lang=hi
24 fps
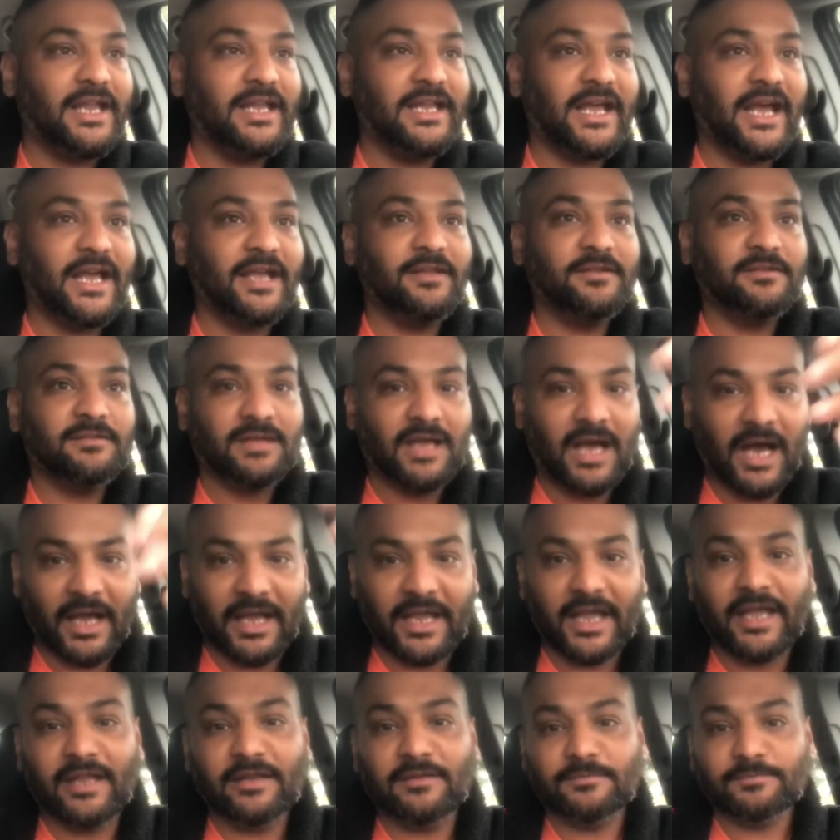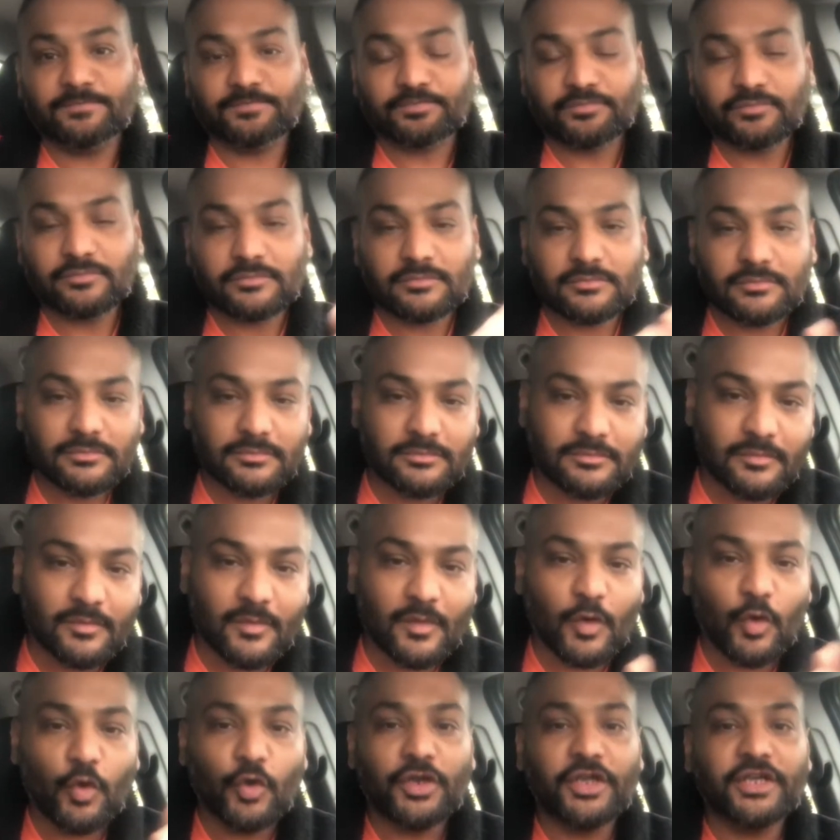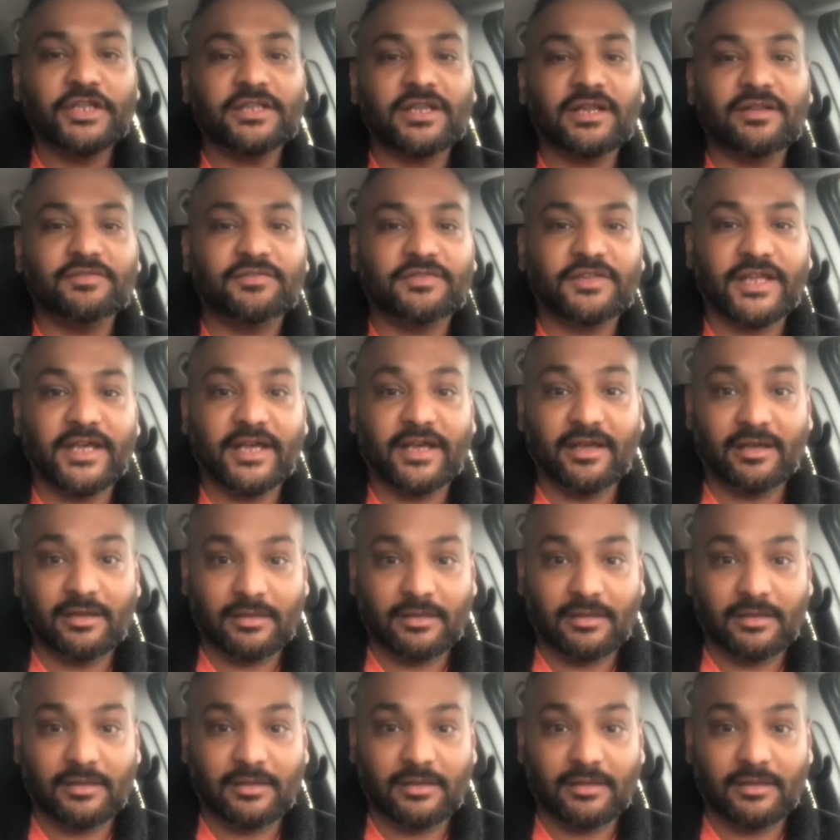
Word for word: के लिए आई अगेन उनकी तरफ से